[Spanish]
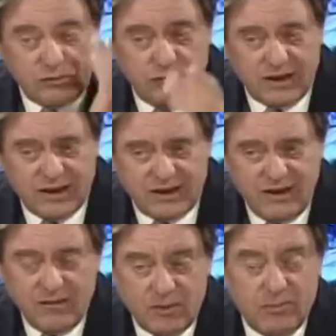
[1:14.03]
sufragar
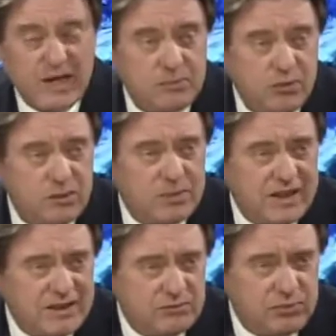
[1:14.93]
para poder
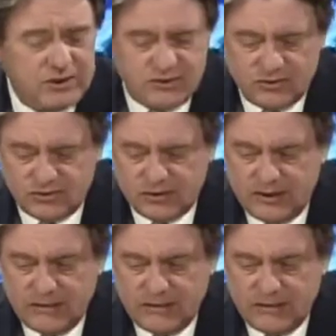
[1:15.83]
pagar impuestos.